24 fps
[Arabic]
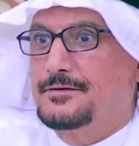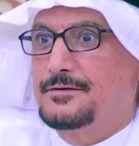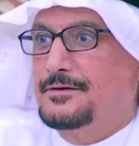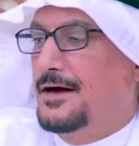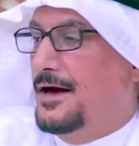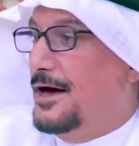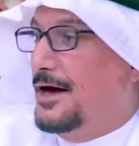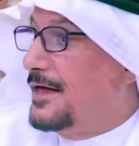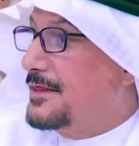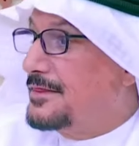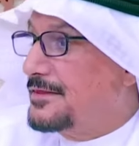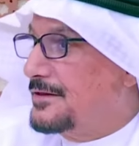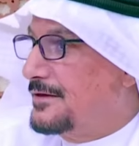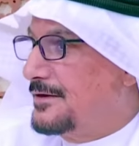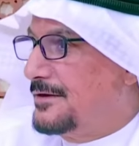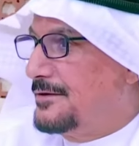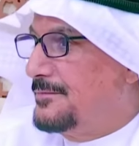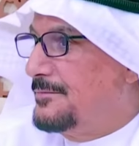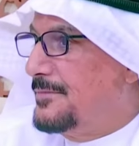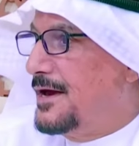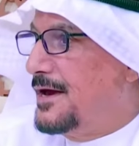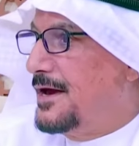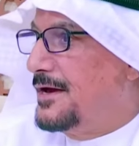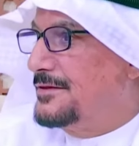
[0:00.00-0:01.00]
عضل
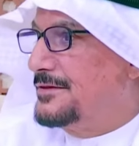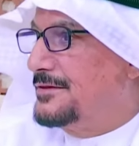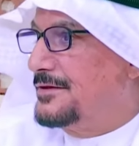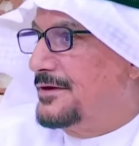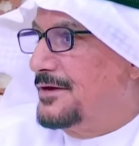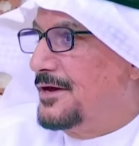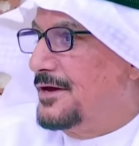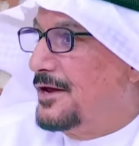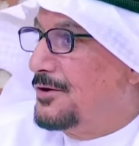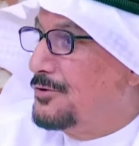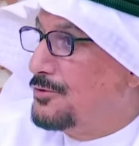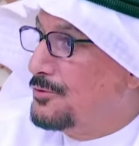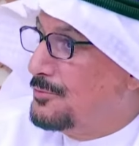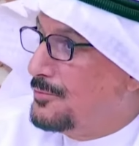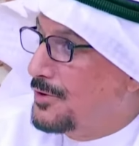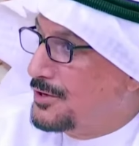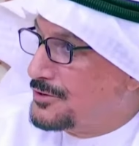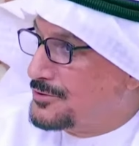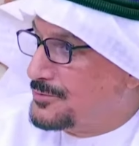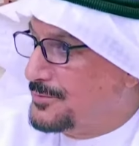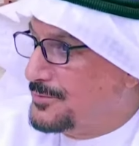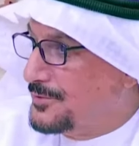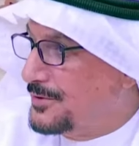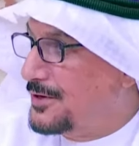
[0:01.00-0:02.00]
ما ادري هل هو
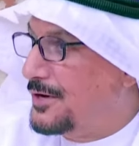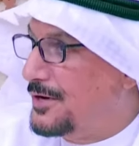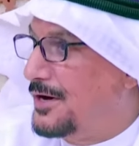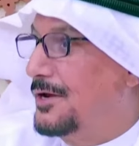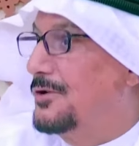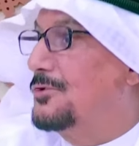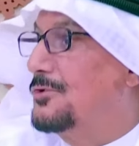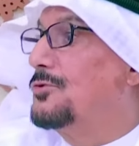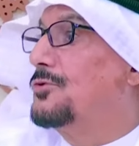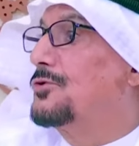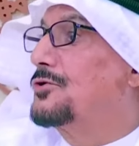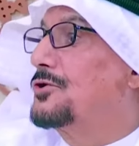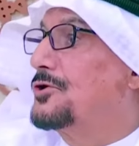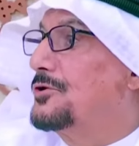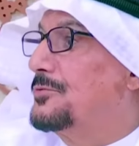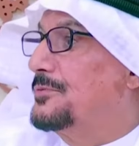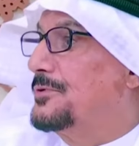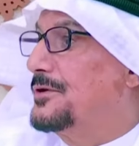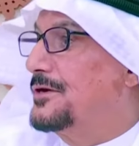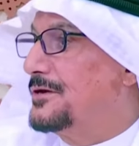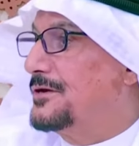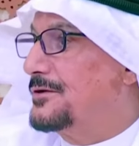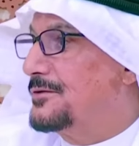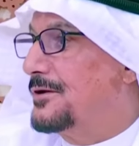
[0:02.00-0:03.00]
مطبخ هل هو
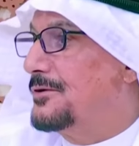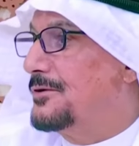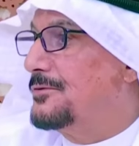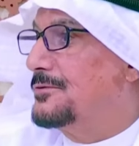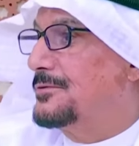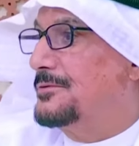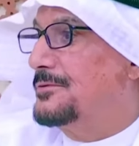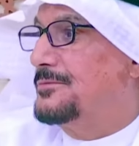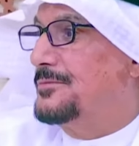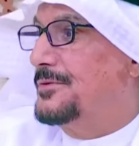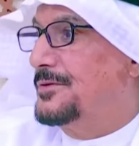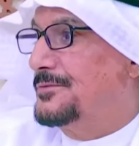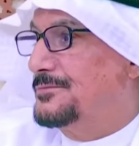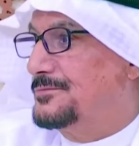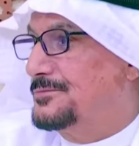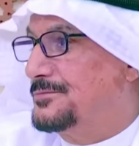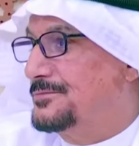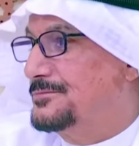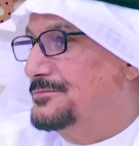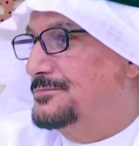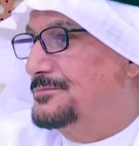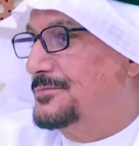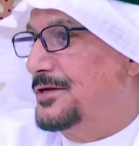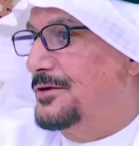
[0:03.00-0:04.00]
كبير هو يمكن
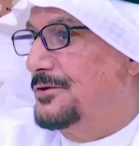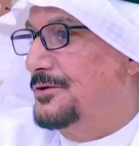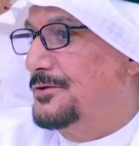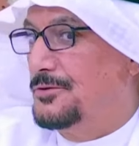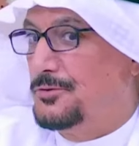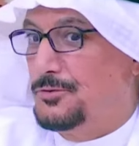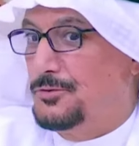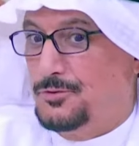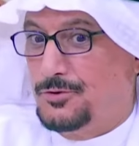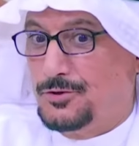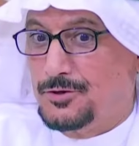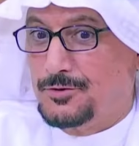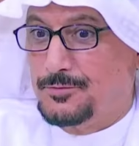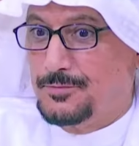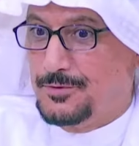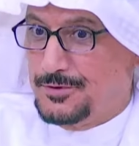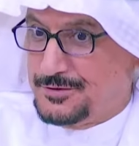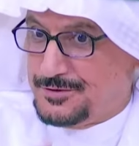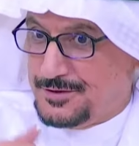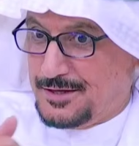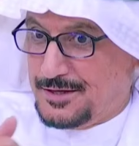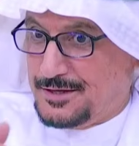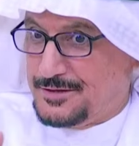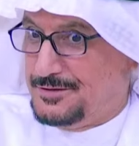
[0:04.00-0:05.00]
كبير كبير وعقبه
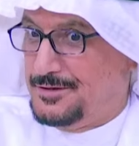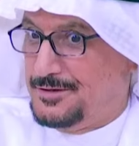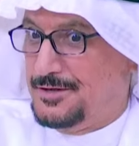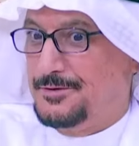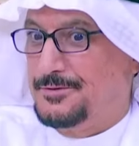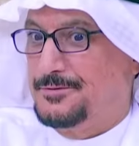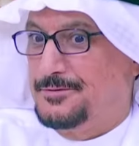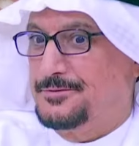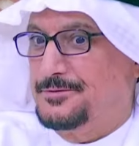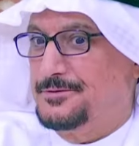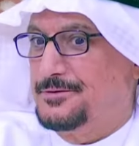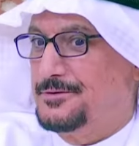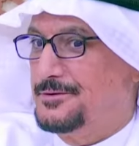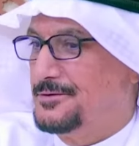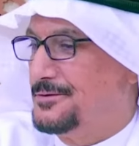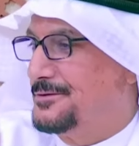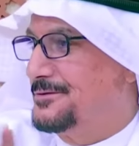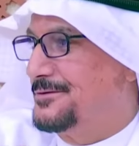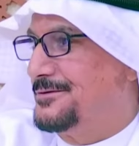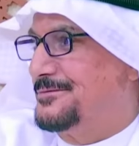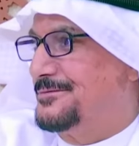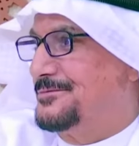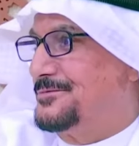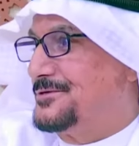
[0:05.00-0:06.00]
تركناه اي
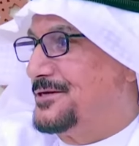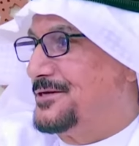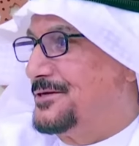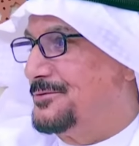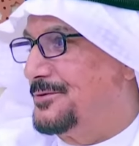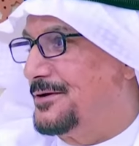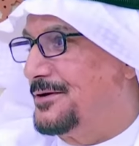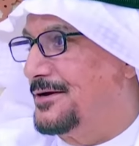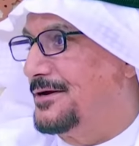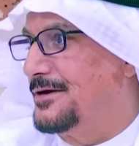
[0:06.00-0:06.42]
كبير جسمه